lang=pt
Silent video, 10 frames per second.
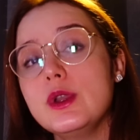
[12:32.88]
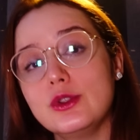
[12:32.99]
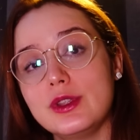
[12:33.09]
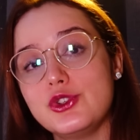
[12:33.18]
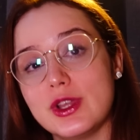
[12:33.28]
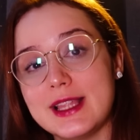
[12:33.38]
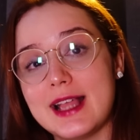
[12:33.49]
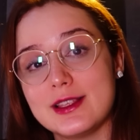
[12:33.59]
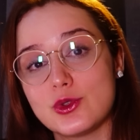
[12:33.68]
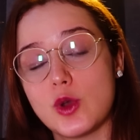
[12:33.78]
em todas as
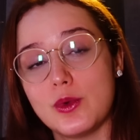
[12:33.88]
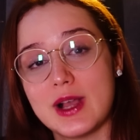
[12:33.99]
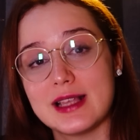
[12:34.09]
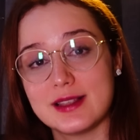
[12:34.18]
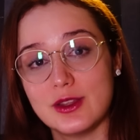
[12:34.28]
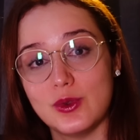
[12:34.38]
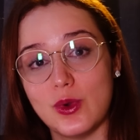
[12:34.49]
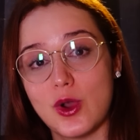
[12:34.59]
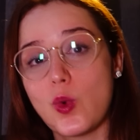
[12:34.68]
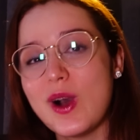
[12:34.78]
jornadas como um
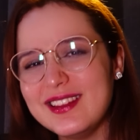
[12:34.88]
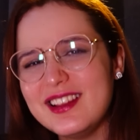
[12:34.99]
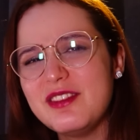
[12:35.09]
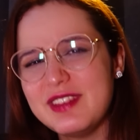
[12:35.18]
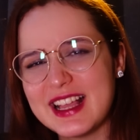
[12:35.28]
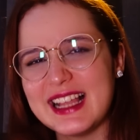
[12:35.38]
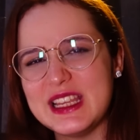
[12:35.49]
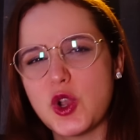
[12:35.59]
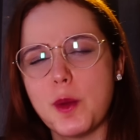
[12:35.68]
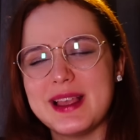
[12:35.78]
caçador. Quando ele fica ali
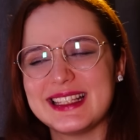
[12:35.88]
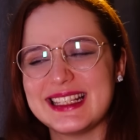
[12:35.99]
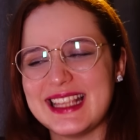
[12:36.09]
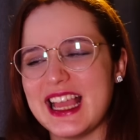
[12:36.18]
e começa a ser